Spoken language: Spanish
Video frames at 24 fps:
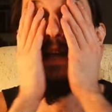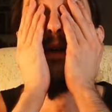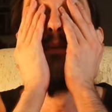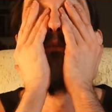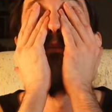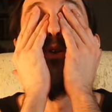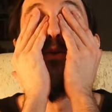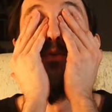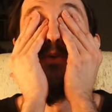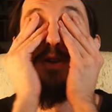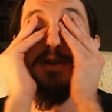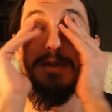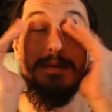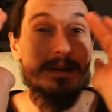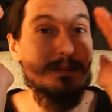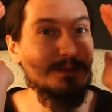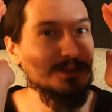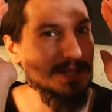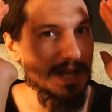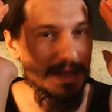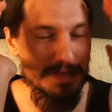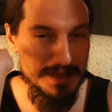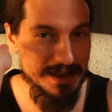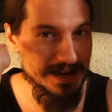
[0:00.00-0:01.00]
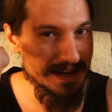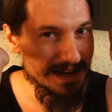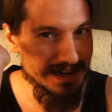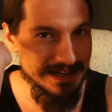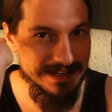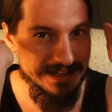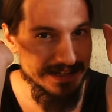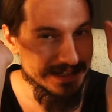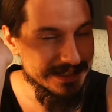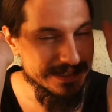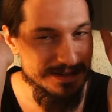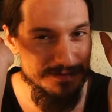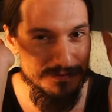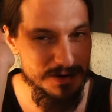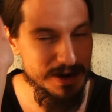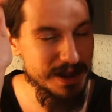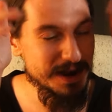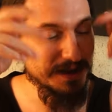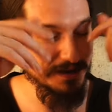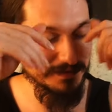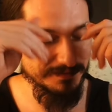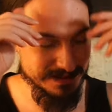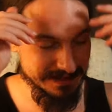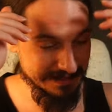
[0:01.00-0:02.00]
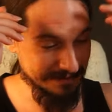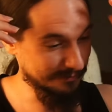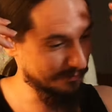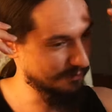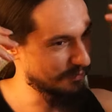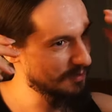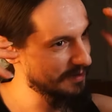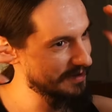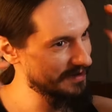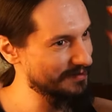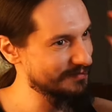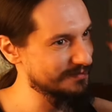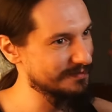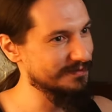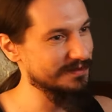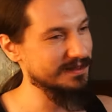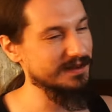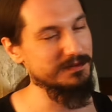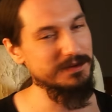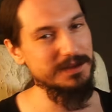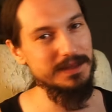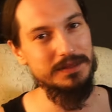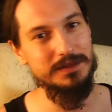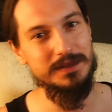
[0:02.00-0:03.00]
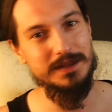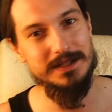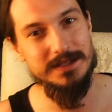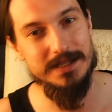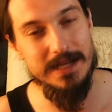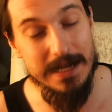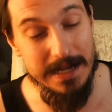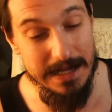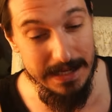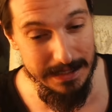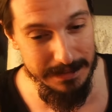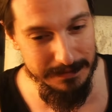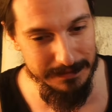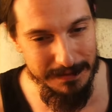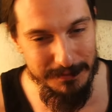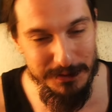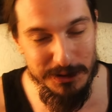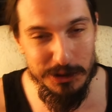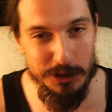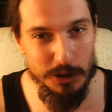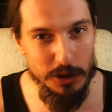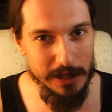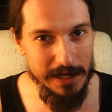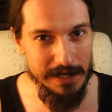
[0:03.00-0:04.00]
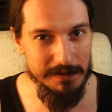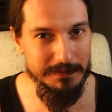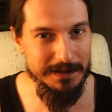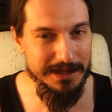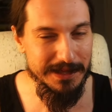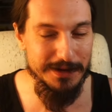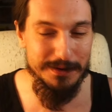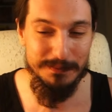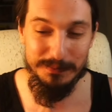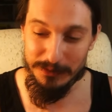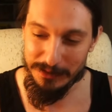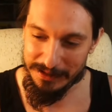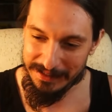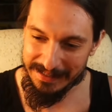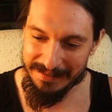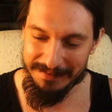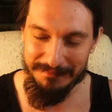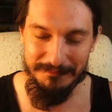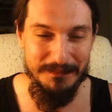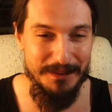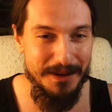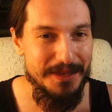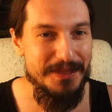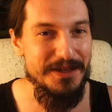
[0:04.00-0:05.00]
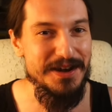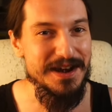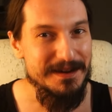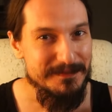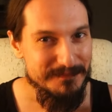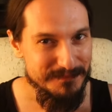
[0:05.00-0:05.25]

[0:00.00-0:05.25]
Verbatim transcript: Pues bueno, vamos a hacer el y si fuera al revés. Bueno, de veces. Vamos con el vídeo porque, madre